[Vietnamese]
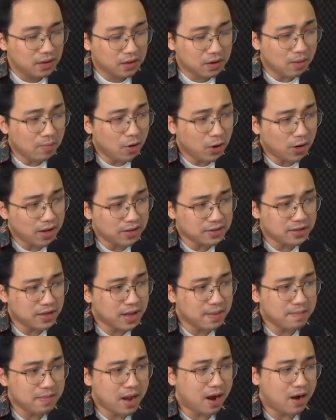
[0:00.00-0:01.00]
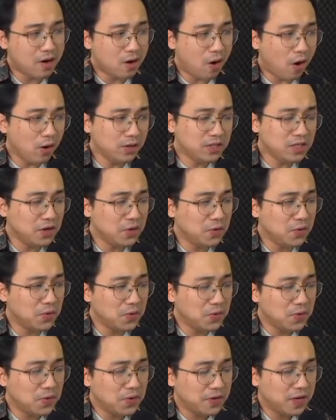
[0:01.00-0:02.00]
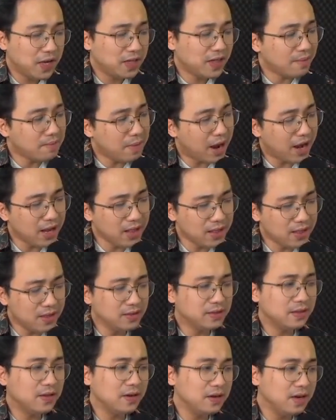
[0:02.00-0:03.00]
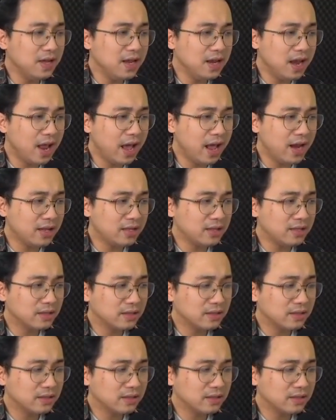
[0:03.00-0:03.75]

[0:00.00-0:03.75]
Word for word: Có một cái sự im lặng khó chịu khi thang máy từ từ đi lên